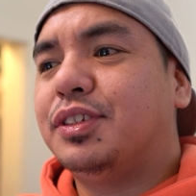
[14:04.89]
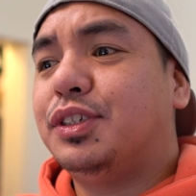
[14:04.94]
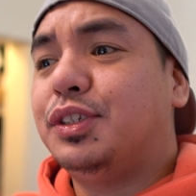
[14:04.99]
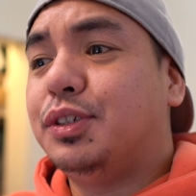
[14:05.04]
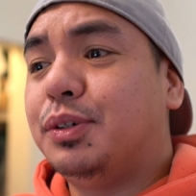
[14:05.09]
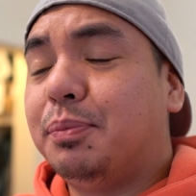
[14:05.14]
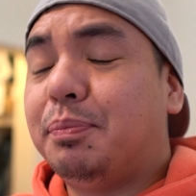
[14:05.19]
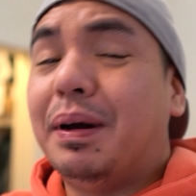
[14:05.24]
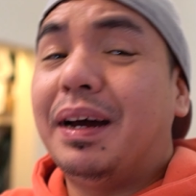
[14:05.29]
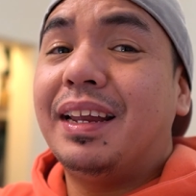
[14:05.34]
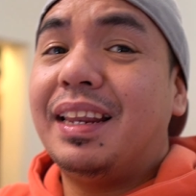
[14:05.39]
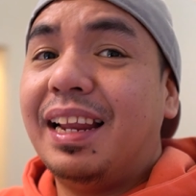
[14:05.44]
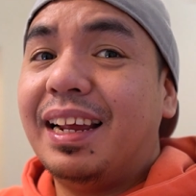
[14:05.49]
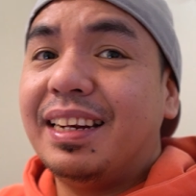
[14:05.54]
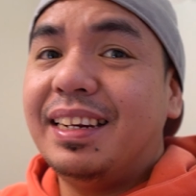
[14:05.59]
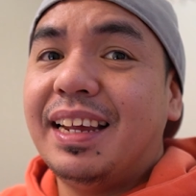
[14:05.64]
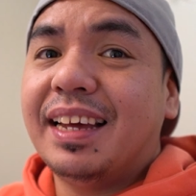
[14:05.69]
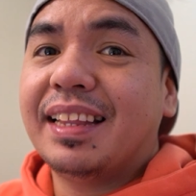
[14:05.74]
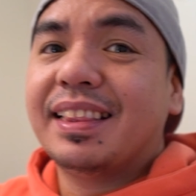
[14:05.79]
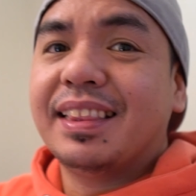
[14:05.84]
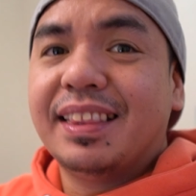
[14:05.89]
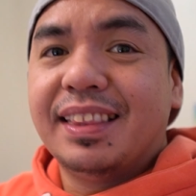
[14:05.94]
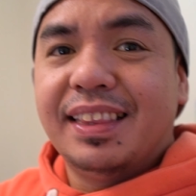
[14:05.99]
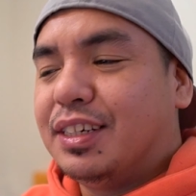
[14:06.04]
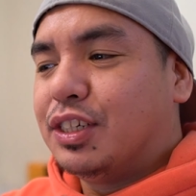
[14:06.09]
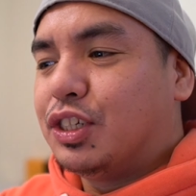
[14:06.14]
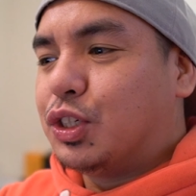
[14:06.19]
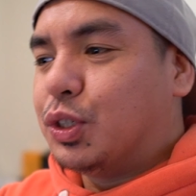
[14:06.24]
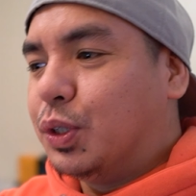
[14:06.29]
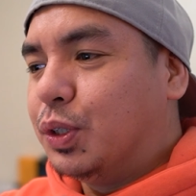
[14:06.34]
yung panglagnat
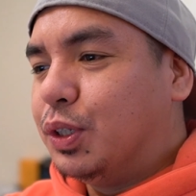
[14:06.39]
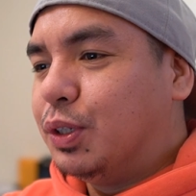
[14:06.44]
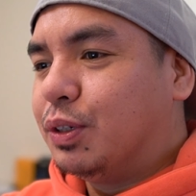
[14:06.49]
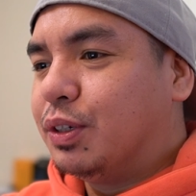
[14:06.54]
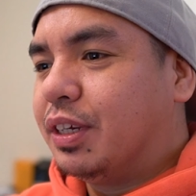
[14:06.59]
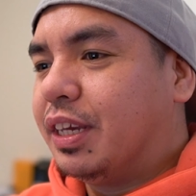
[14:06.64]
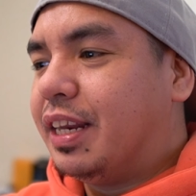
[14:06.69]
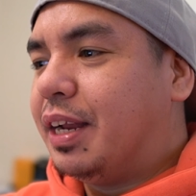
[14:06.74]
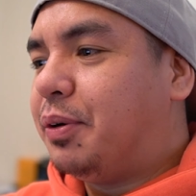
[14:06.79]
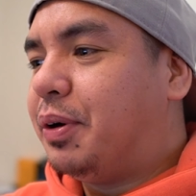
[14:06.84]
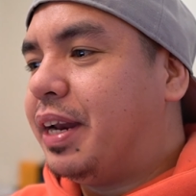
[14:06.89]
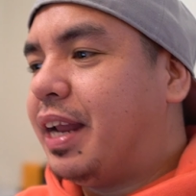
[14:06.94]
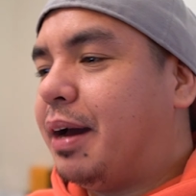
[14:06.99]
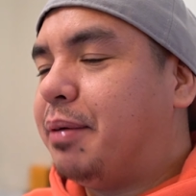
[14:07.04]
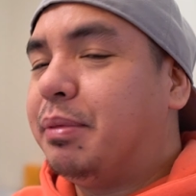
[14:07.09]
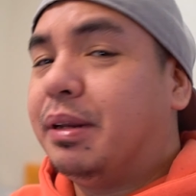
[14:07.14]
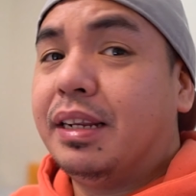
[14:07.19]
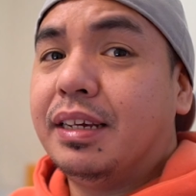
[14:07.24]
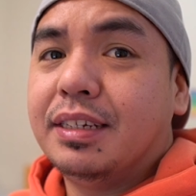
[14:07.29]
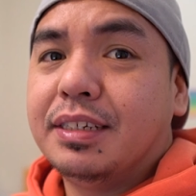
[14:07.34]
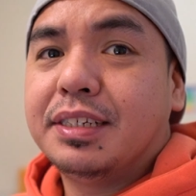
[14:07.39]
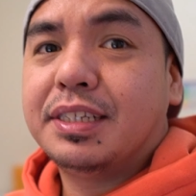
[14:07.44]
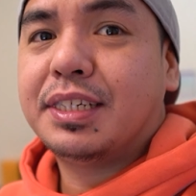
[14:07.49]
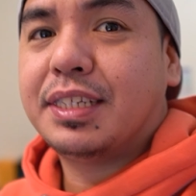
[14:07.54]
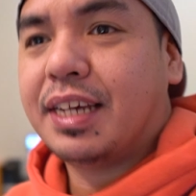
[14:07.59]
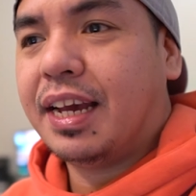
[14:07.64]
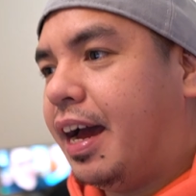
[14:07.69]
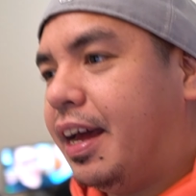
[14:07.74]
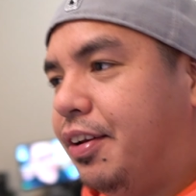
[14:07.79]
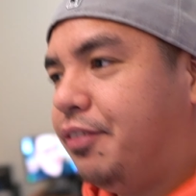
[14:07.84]
So yung ginawa namin is
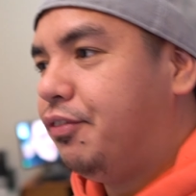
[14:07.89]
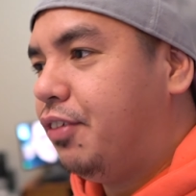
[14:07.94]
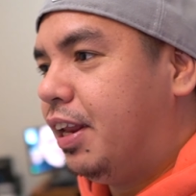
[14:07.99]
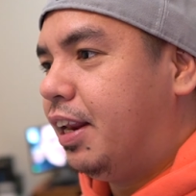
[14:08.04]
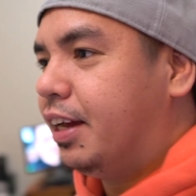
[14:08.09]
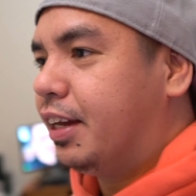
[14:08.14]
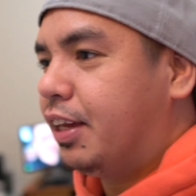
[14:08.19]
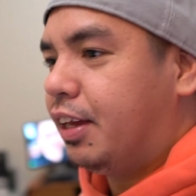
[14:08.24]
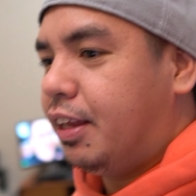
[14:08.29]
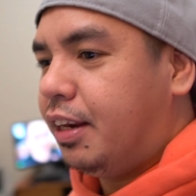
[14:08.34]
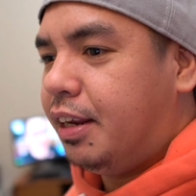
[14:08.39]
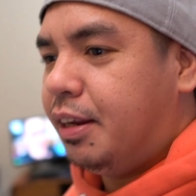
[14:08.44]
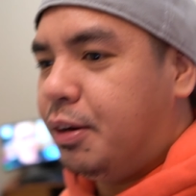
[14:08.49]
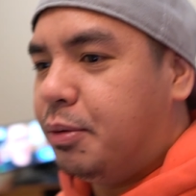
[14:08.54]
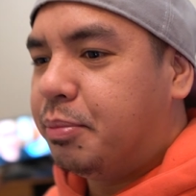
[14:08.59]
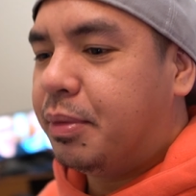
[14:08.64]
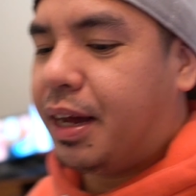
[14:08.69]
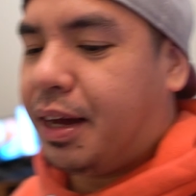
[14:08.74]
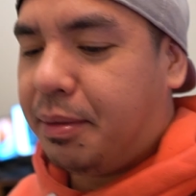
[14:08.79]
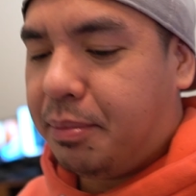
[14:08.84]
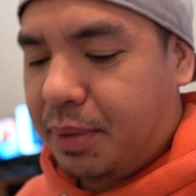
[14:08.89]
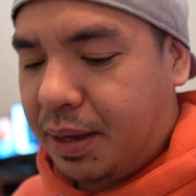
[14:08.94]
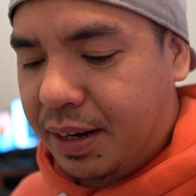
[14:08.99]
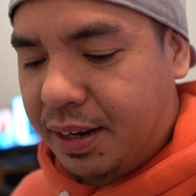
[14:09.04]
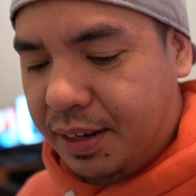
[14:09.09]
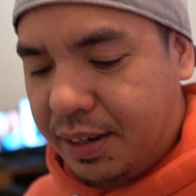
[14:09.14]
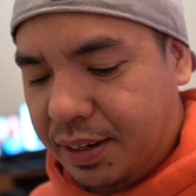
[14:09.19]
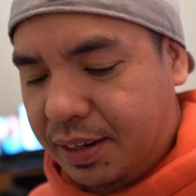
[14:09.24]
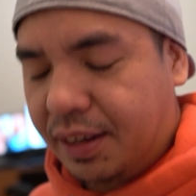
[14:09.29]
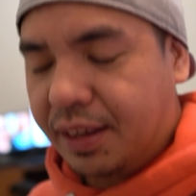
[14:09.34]
Advil lang ininom
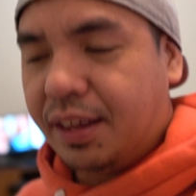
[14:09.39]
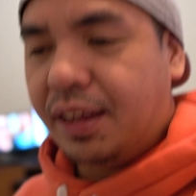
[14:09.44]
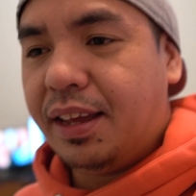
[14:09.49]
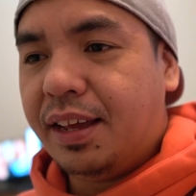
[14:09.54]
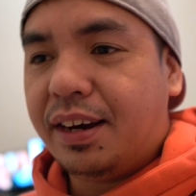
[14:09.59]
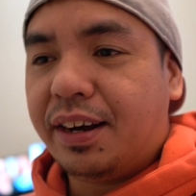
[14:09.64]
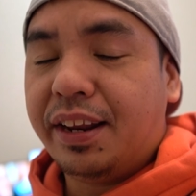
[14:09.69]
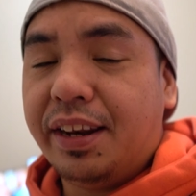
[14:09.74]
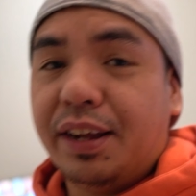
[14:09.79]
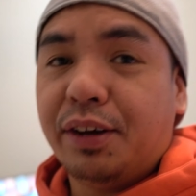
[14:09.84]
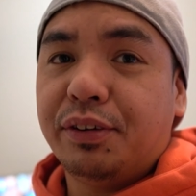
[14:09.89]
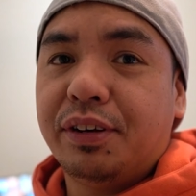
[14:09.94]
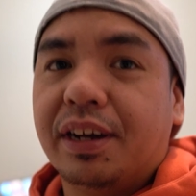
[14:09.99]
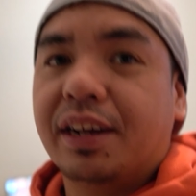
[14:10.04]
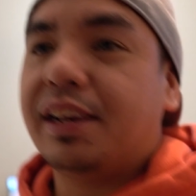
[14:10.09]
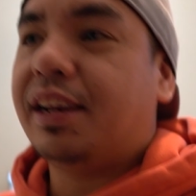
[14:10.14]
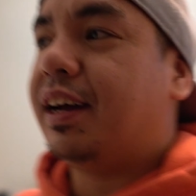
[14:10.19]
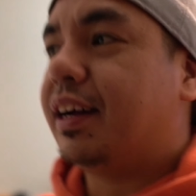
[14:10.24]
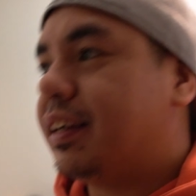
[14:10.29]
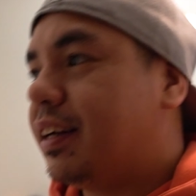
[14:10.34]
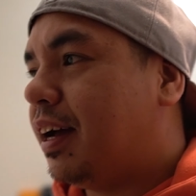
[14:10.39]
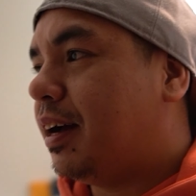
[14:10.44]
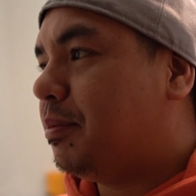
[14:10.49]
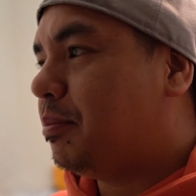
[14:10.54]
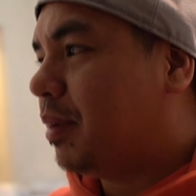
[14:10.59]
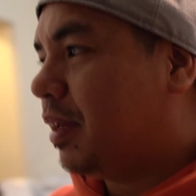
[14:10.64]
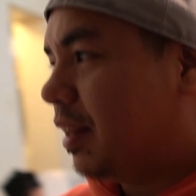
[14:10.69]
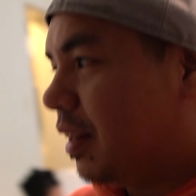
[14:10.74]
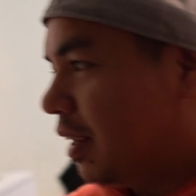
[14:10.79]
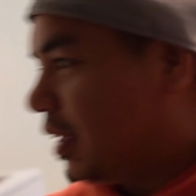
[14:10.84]
namin, renown the clock
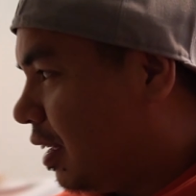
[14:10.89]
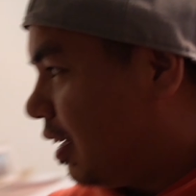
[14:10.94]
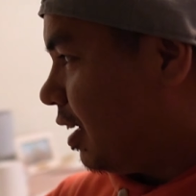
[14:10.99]
namin.